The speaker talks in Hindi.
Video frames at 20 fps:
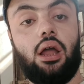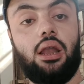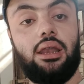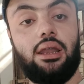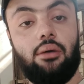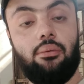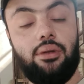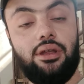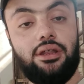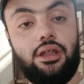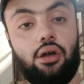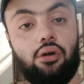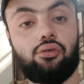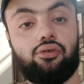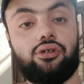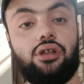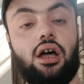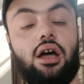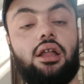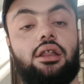अलनवीद है
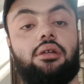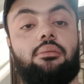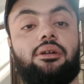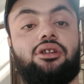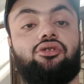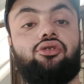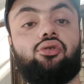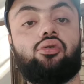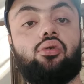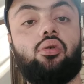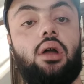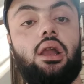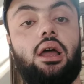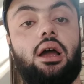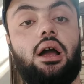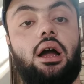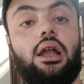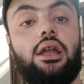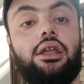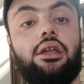उस्ताद मंजूर
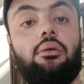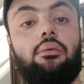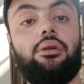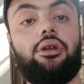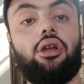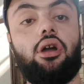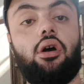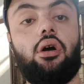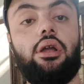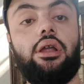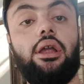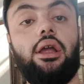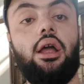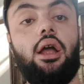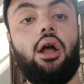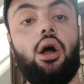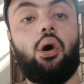वाला गाड़ी है वीडियो है